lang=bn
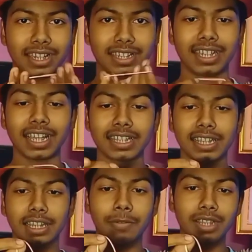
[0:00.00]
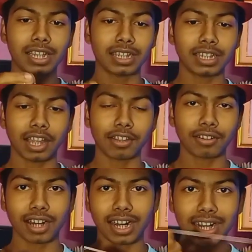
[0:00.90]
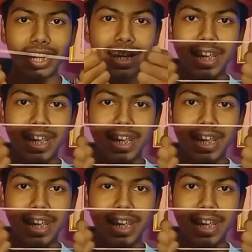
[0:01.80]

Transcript: নেইনি ঠিক আছে দেখতে পাচ্ছেন এই যে সাধারণ গার্ডার